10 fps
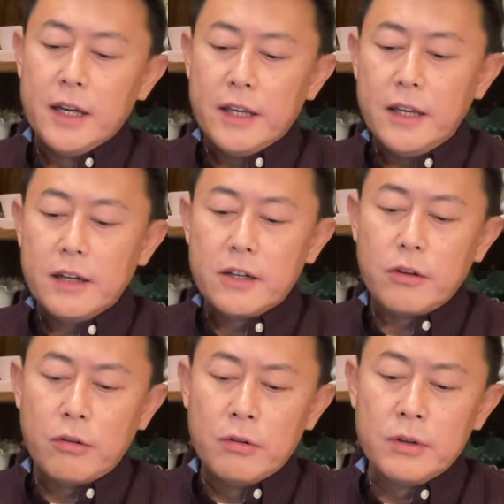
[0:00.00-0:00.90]
一个是
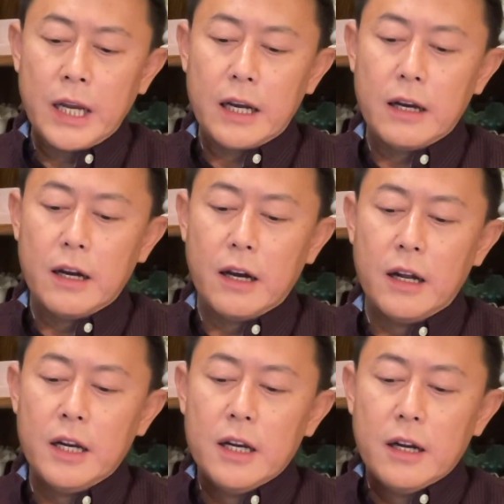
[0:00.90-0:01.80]
从这
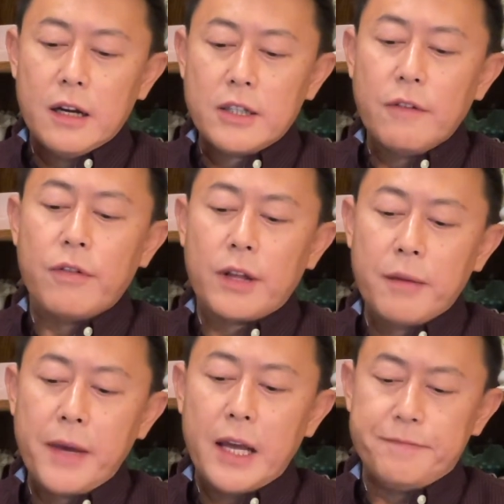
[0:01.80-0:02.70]
个呃政府
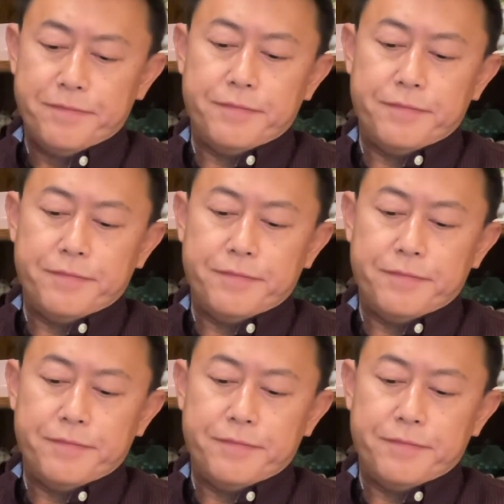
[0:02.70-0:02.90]
层面